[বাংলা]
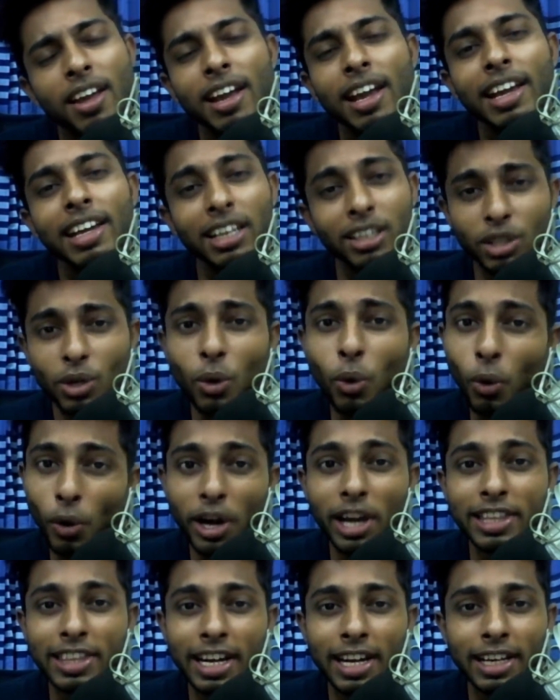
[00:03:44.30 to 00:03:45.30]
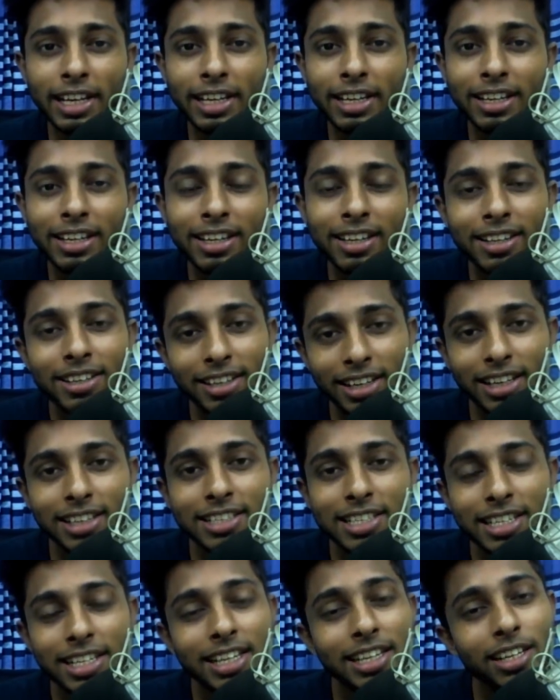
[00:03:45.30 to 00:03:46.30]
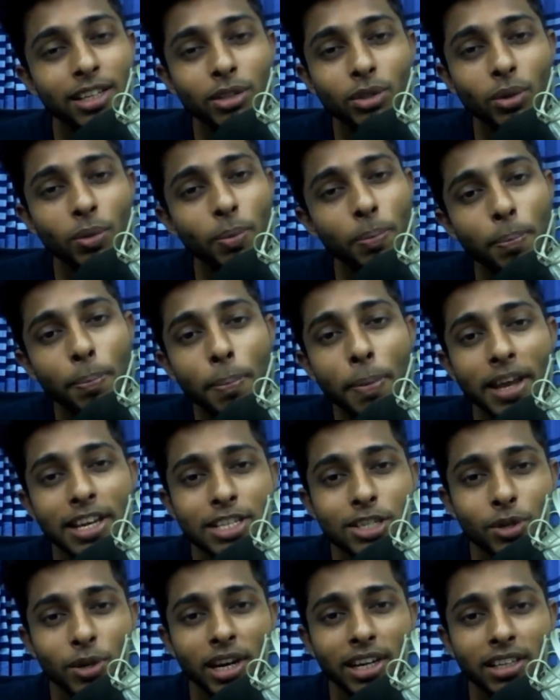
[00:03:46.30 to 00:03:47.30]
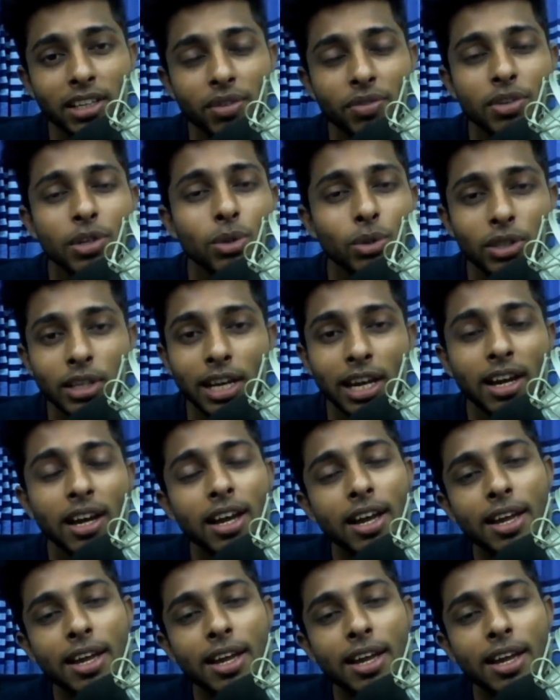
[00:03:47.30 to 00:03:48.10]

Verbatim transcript: এটা কিন্তু হয়ে থাকে ঠিক আছে এটা কিন্তু বেশ কয়েকটা ভিডিওতে না